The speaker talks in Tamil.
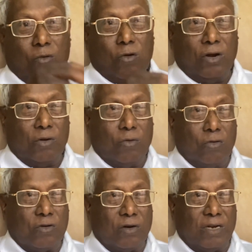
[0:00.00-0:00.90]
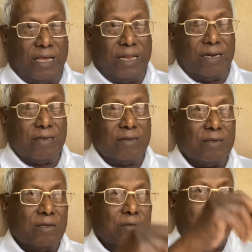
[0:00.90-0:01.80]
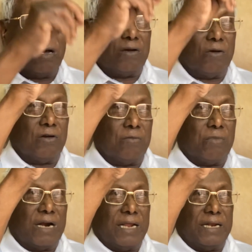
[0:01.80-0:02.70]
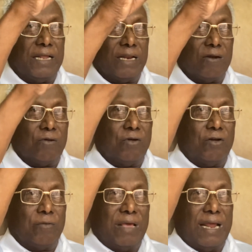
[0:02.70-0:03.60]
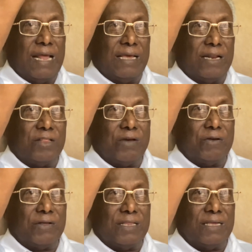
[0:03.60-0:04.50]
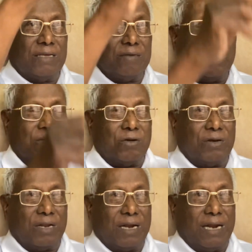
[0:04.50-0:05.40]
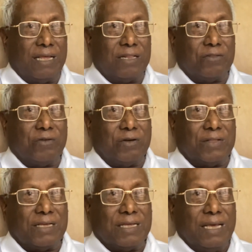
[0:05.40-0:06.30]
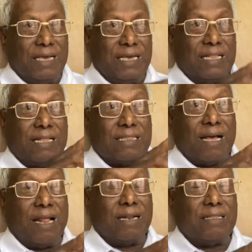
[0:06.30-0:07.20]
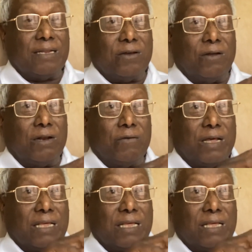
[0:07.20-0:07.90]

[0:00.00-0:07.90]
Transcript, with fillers: ஒன்று ஊற்று நீர் மற்றொன்று மழை நீர் ஒன்று மேலே இருந்து வருவது மற்றொன்று கீழே இருந்து வருவது இதைத்தான் திருவள்ளுவர்